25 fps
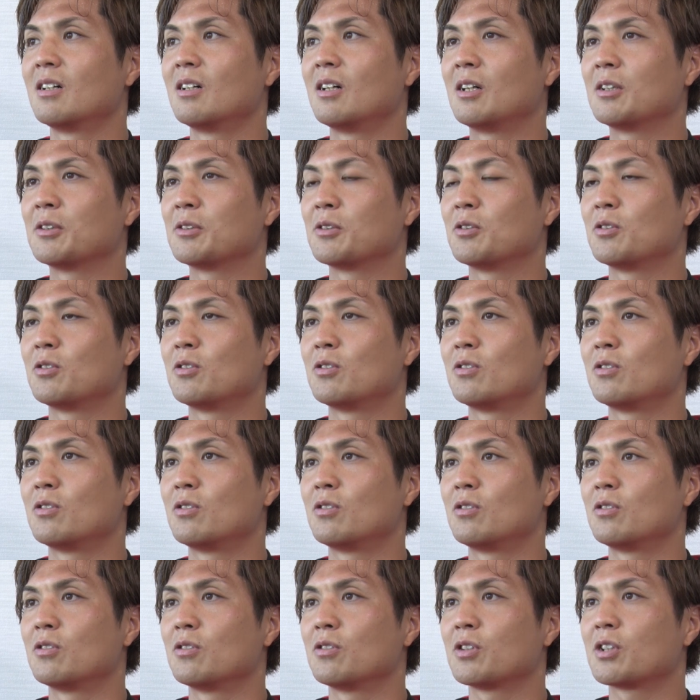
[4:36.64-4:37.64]
う
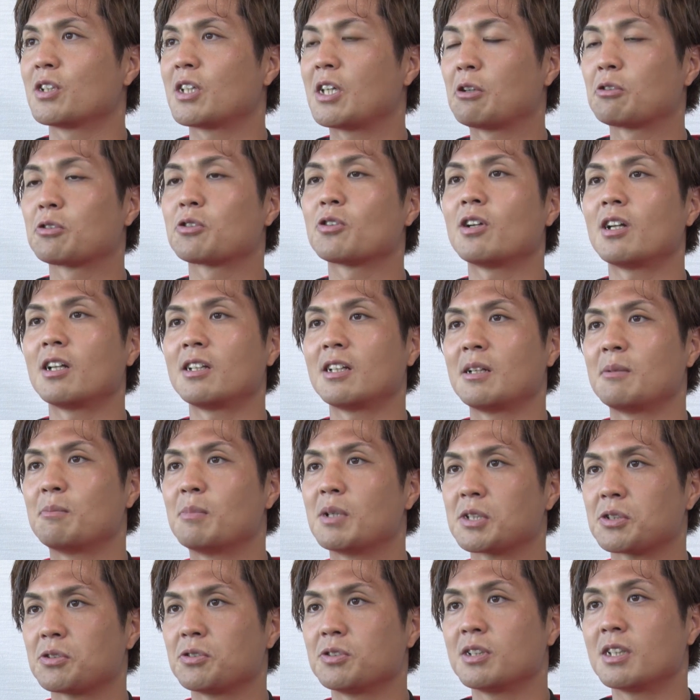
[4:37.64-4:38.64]
引けを取らない
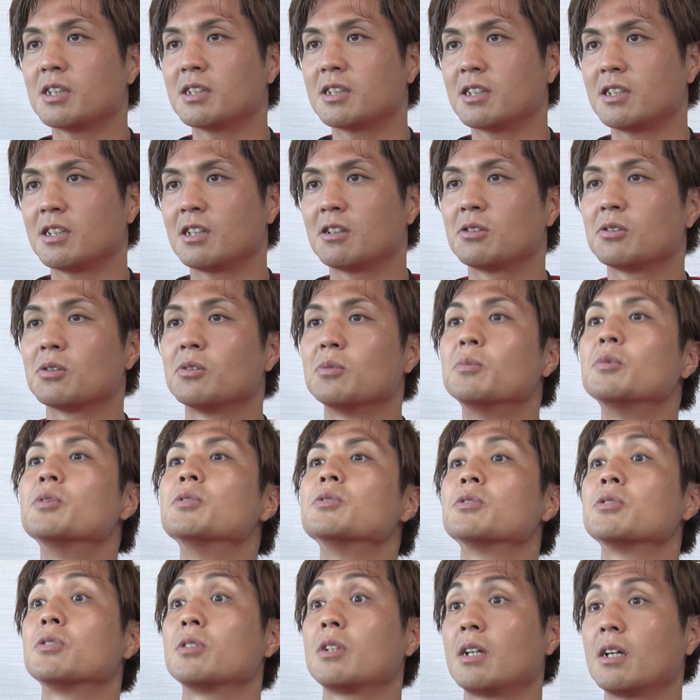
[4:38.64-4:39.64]
場所になってきてると思
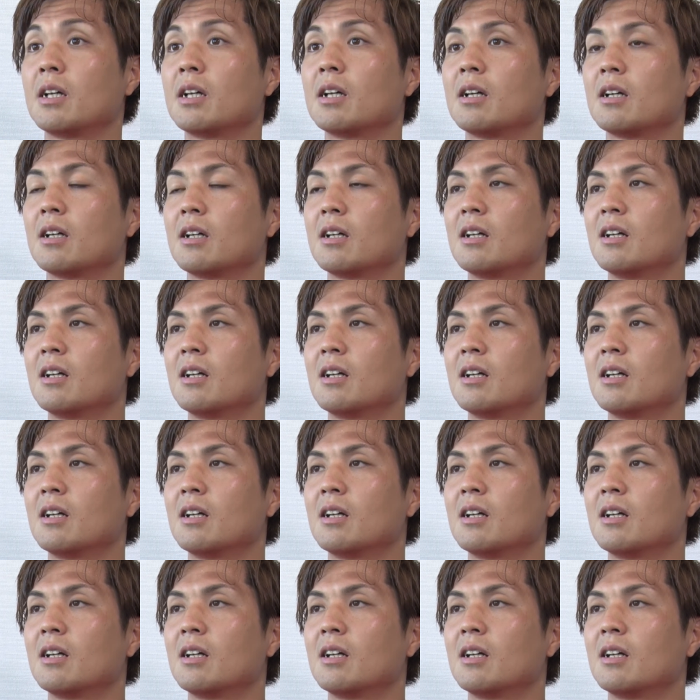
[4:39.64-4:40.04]
うので、